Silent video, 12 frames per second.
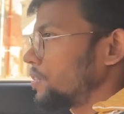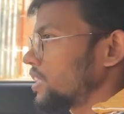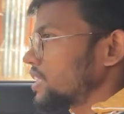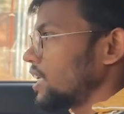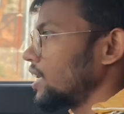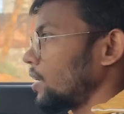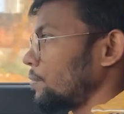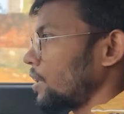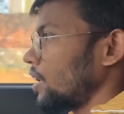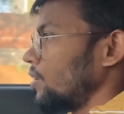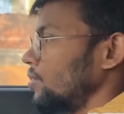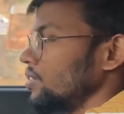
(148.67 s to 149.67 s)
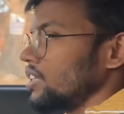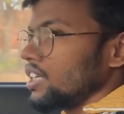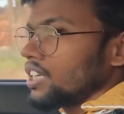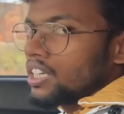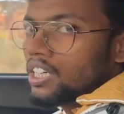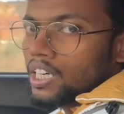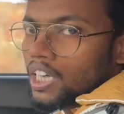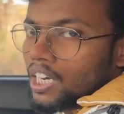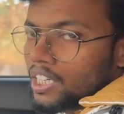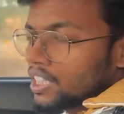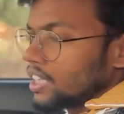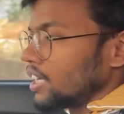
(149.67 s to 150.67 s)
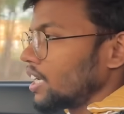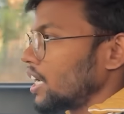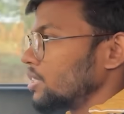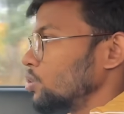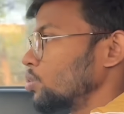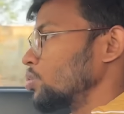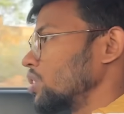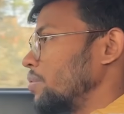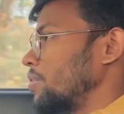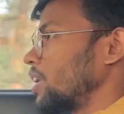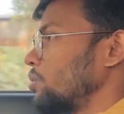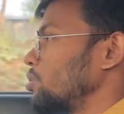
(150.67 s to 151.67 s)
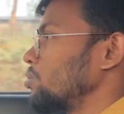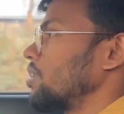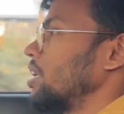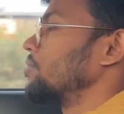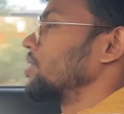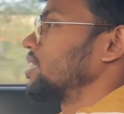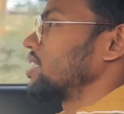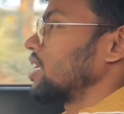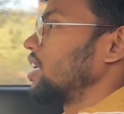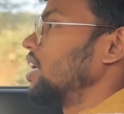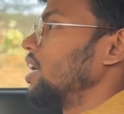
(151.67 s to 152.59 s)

वजह से ही कर पा रहा हूँ ठीक है ये रियलिटी है आज जो कुछ है मेरा यूट्यूब की वजह से